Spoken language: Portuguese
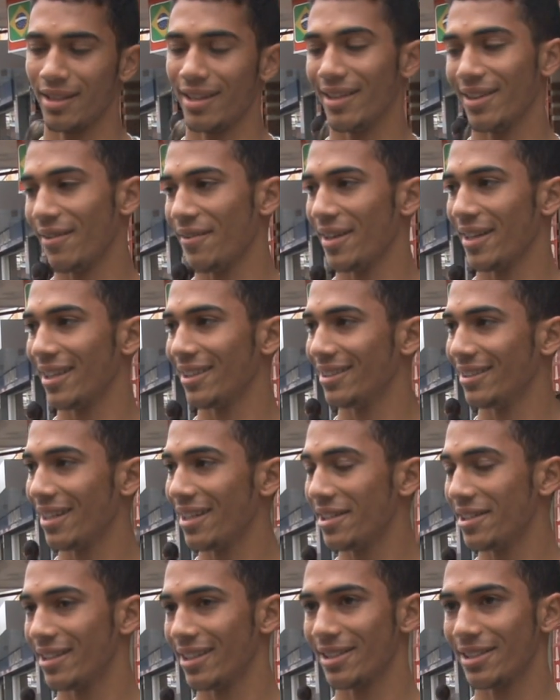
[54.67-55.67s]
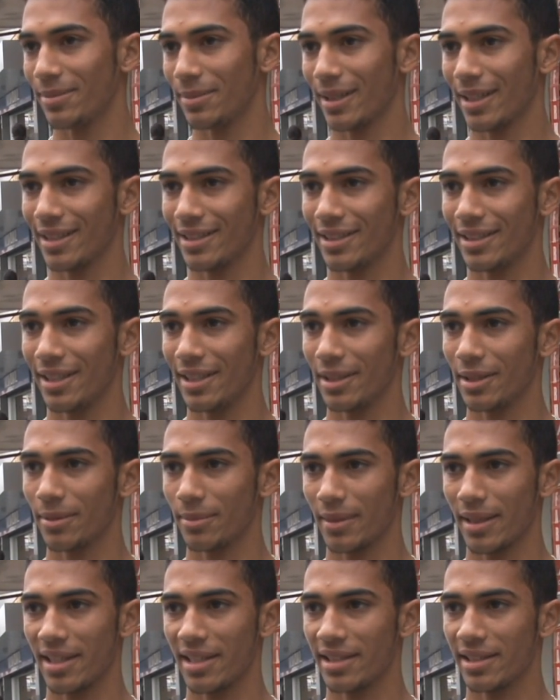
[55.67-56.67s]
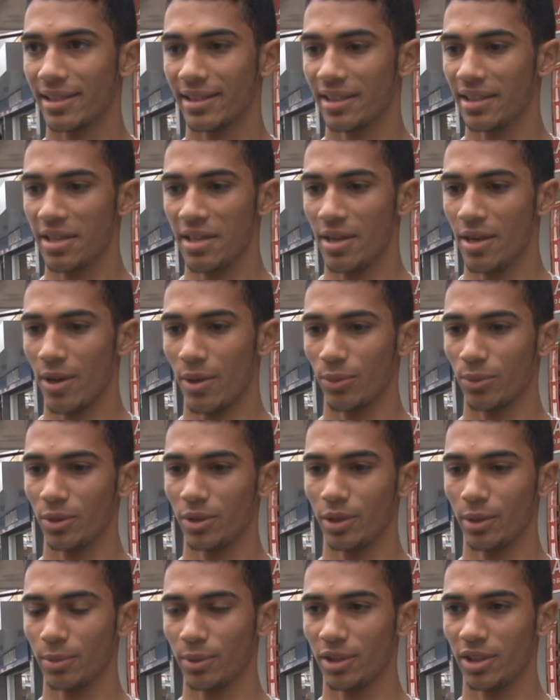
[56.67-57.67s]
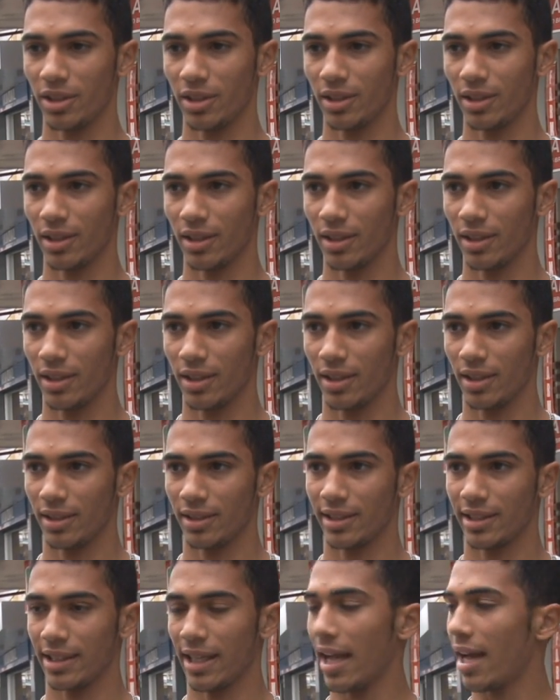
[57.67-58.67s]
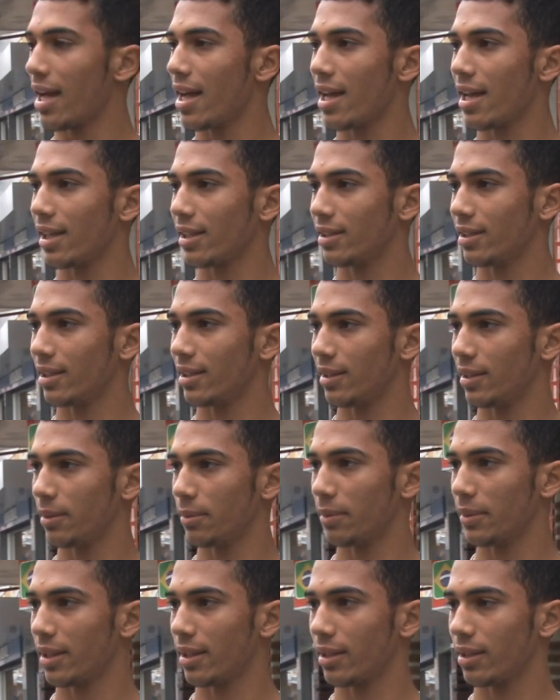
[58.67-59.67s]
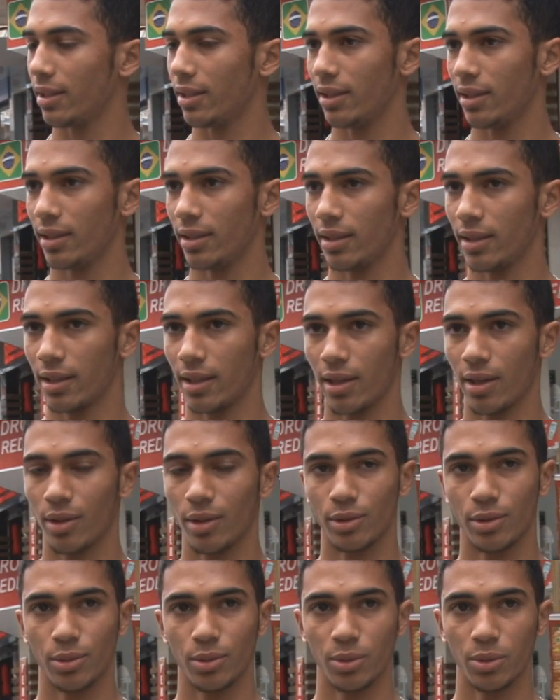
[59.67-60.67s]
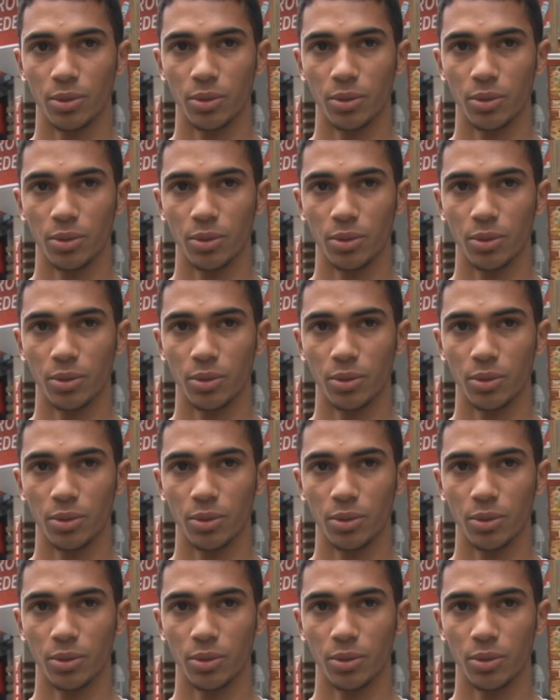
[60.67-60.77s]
Na verdade, nem sei te explicar direito, mas algum tipo de desgaste, assim, por hora que causa